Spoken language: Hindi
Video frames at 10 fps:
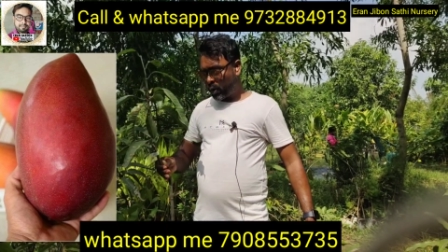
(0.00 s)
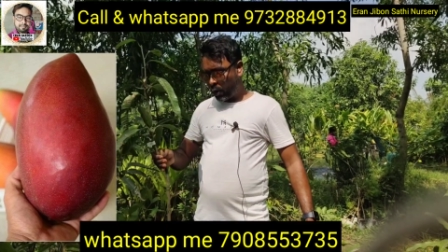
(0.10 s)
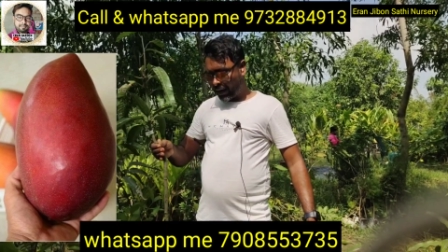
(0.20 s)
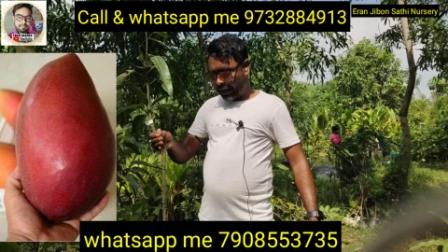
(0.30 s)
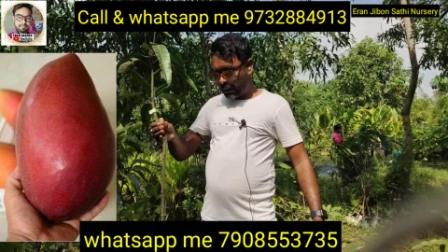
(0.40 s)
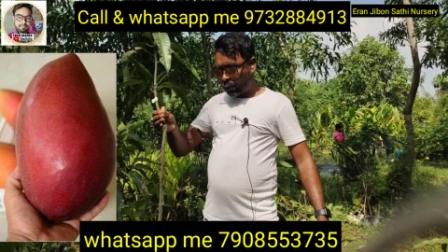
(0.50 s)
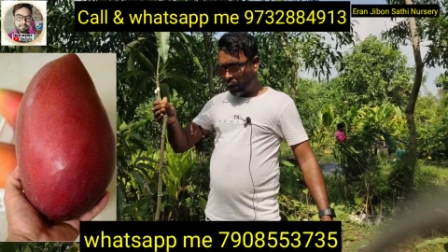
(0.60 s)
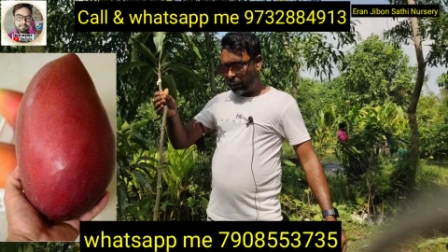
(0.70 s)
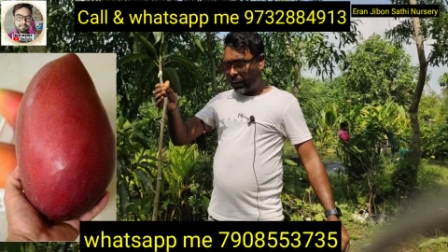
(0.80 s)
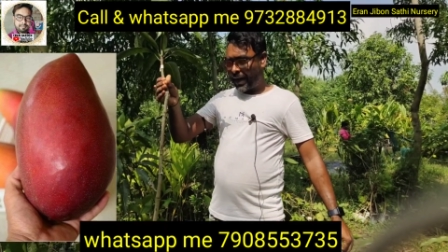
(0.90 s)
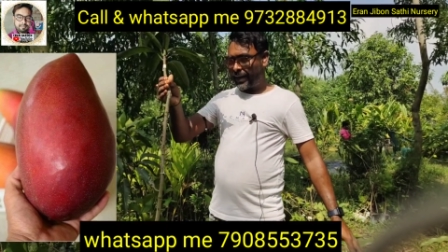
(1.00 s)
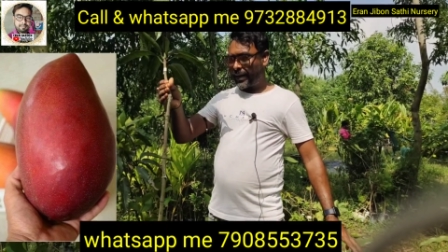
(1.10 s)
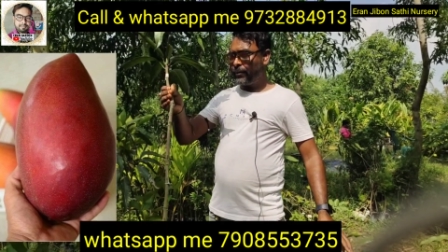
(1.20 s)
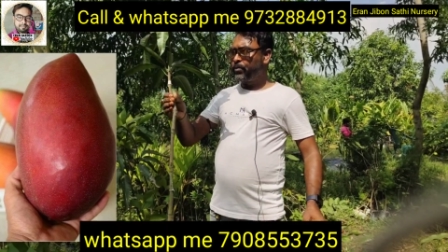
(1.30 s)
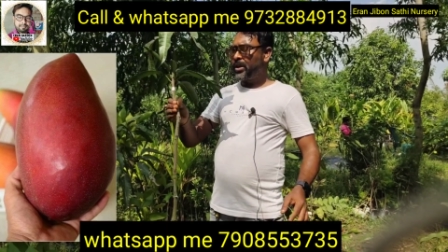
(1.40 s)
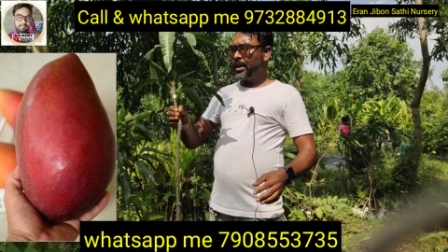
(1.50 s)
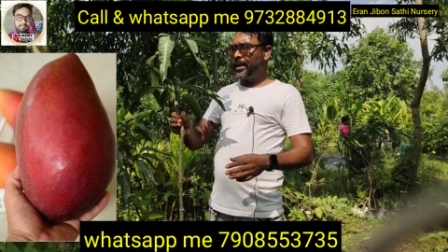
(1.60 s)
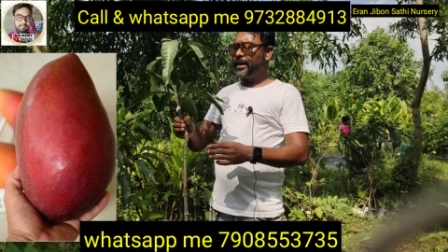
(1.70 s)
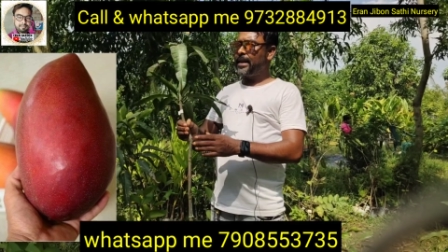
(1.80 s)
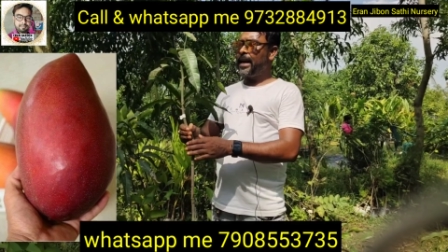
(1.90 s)
और ये ओल्ड प्लांट है
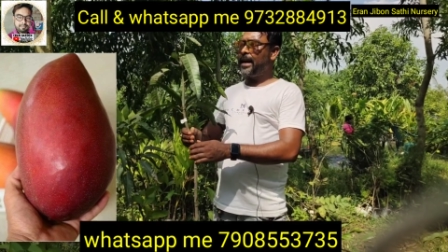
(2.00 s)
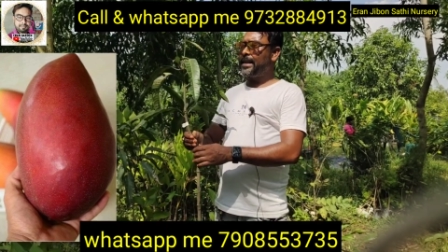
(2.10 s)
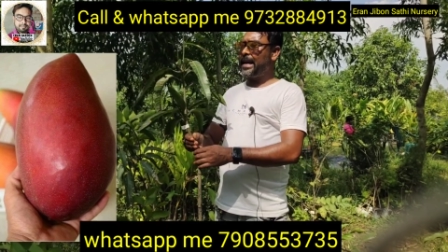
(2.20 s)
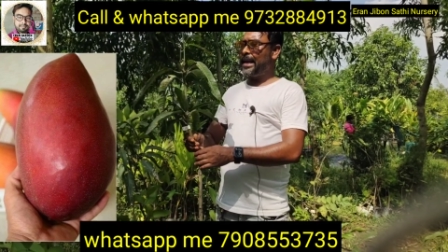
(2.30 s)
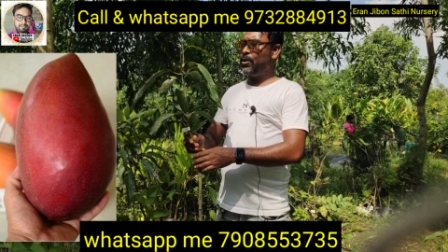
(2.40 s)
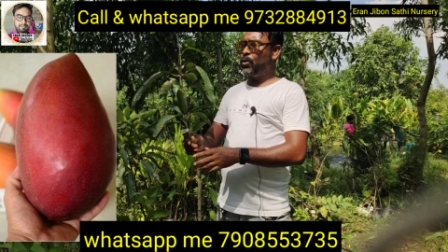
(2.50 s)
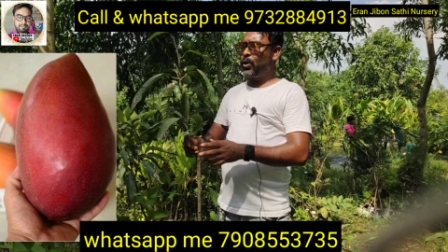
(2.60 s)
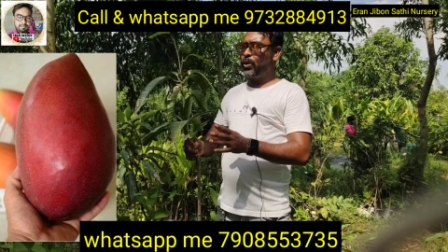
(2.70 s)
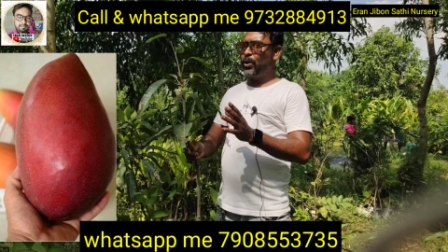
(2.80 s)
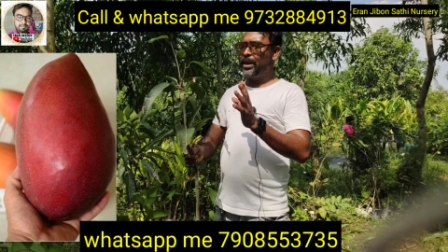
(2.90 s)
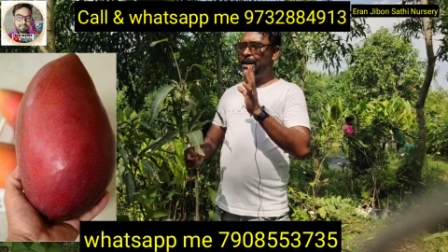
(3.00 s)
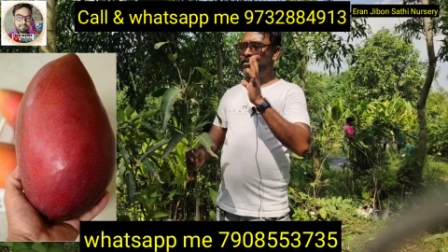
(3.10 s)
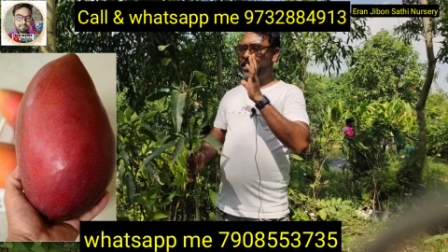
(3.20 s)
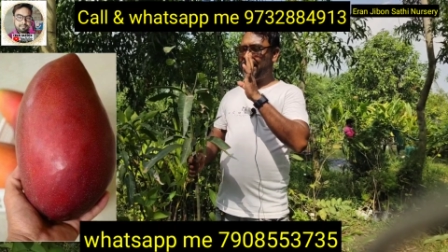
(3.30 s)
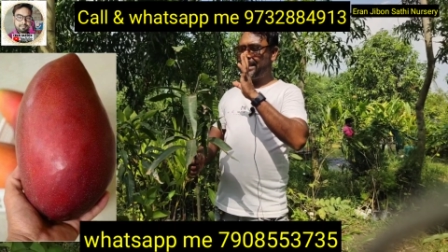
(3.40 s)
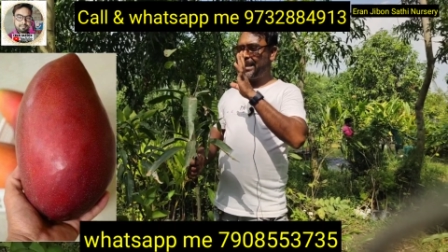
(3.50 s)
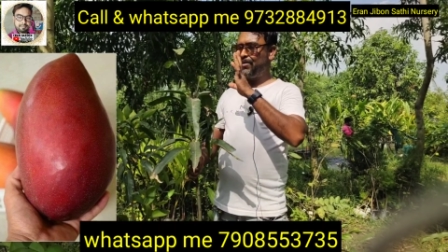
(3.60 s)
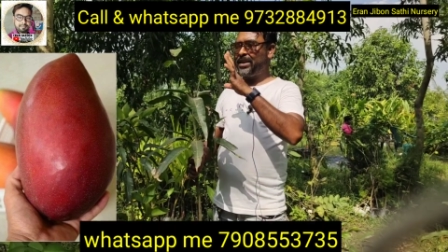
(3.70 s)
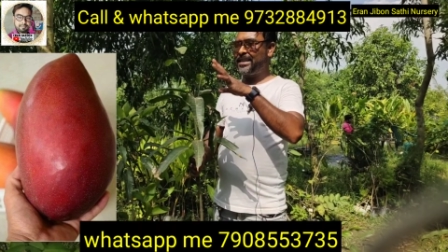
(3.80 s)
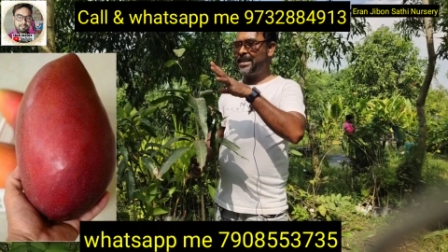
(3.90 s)
लेकिन क्या किया है उन लोगों ने मेरे से
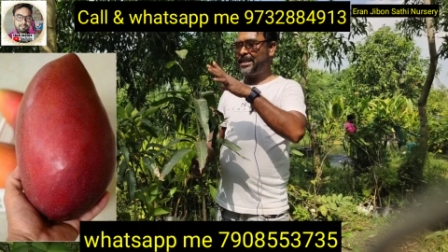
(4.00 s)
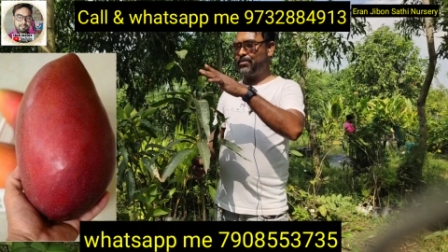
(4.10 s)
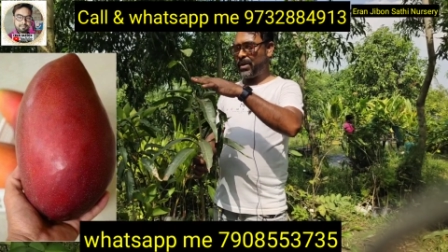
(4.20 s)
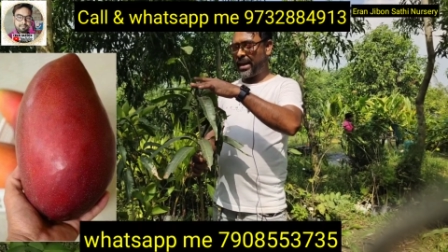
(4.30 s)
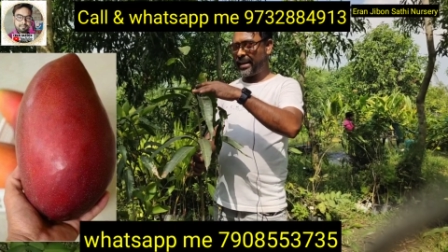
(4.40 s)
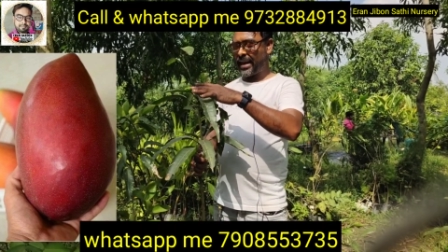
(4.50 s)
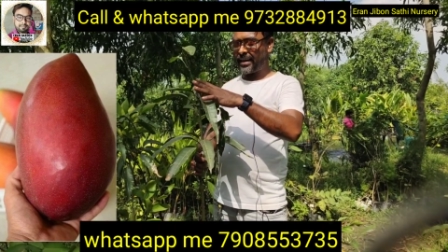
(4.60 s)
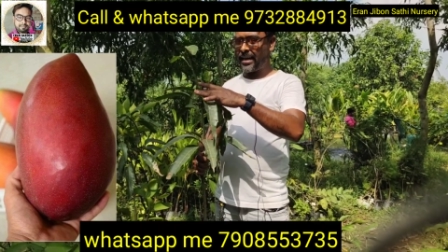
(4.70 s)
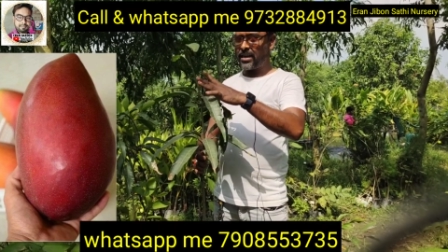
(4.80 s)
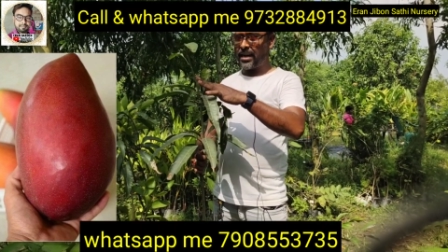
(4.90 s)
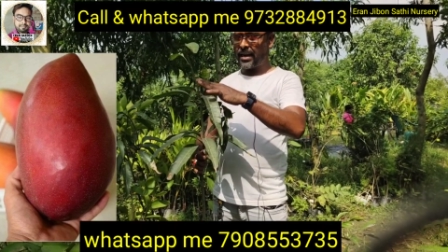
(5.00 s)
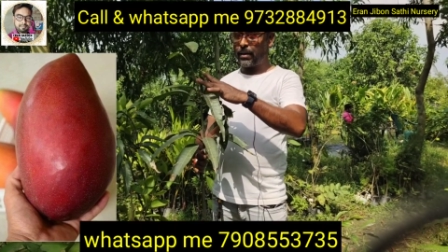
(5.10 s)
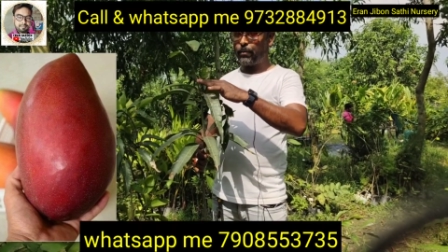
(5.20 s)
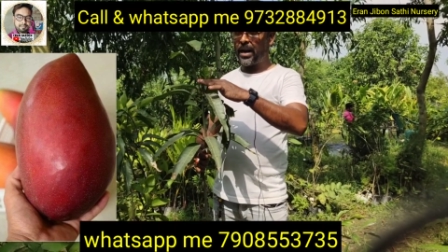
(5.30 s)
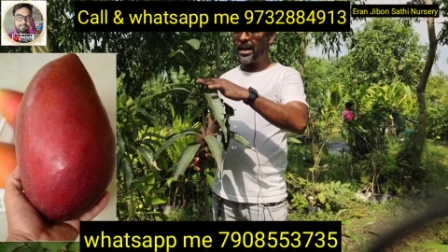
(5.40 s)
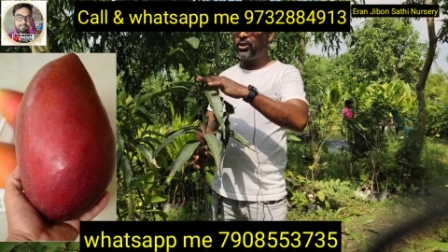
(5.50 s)
भेजने से पहले क्या किया यहाँ का ब्रांच